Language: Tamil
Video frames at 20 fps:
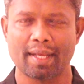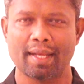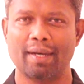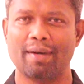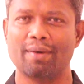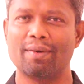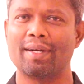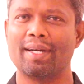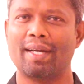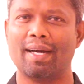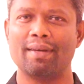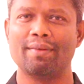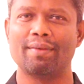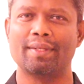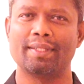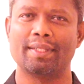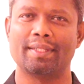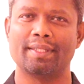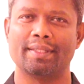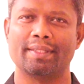அவங்க நாள்
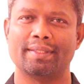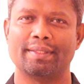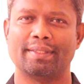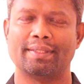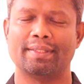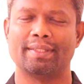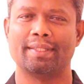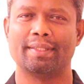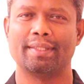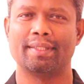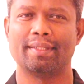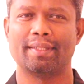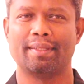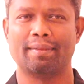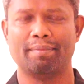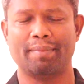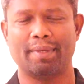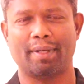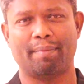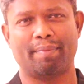வந்துட்டு
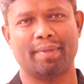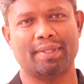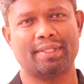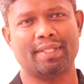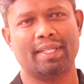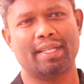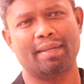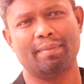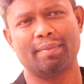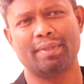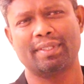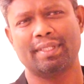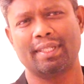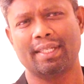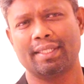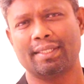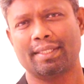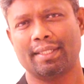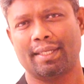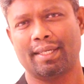ரொம்ப ஆப்ரேஷன் ஆகி ரொம்ப
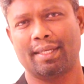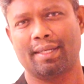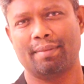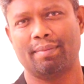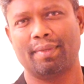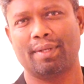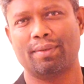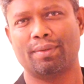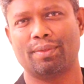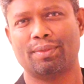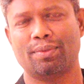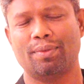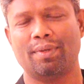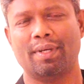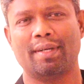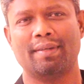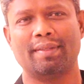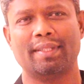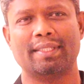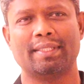சீரியஸ் ஆகிற மாதிரி ஒரு
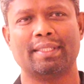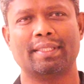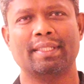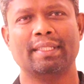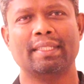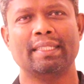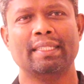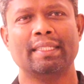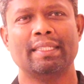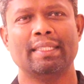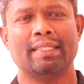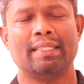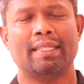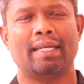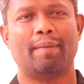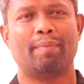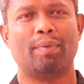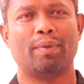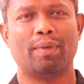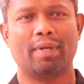சூழ்நிலை வந்துச்சு
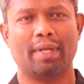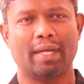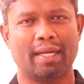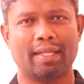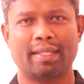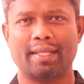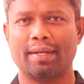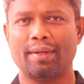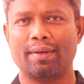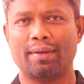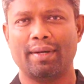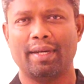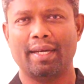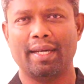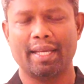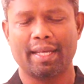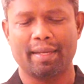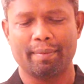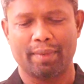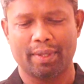அப்போது எனக்கு தெரியும்
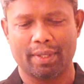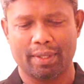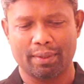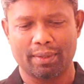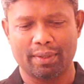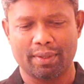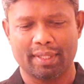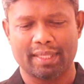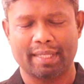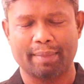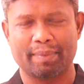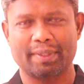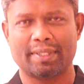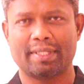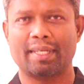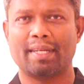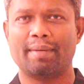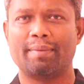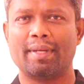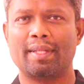இன்றைக்கி மட்டும் இவங்க
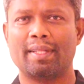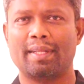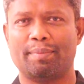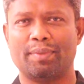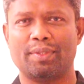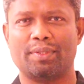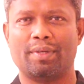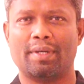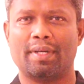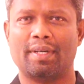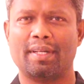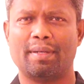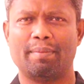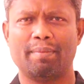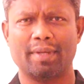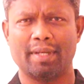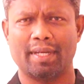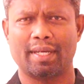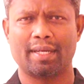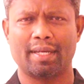தப்பிச்சிட்டாங்க அப்படின்னு தப்பிச்சிடுவாங்கன்னு
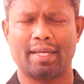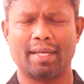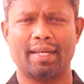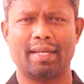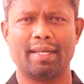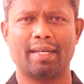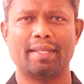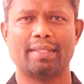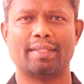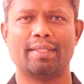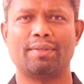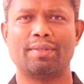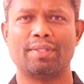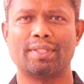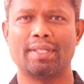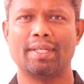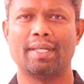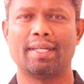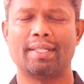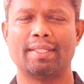ரொம்ப கிரிட்டிக்கல்
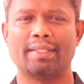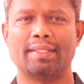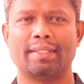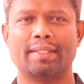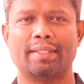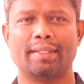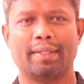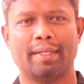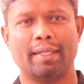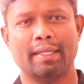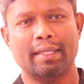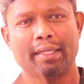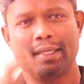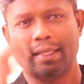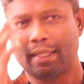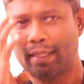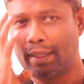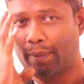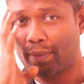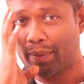சுச்சுவேஷனில் இருந்துச்சு
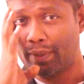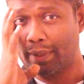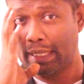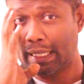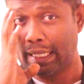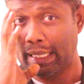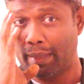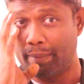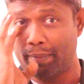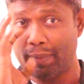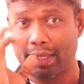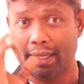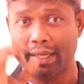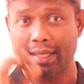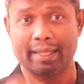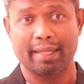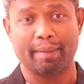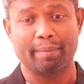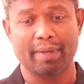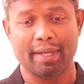அப்போ எங்கள் அம்மா
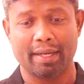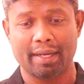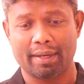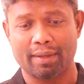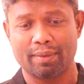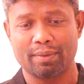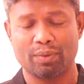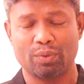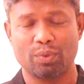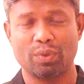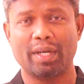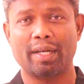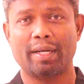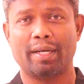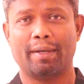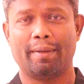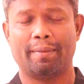என் தம்பி எல்லோரும் தூங்கி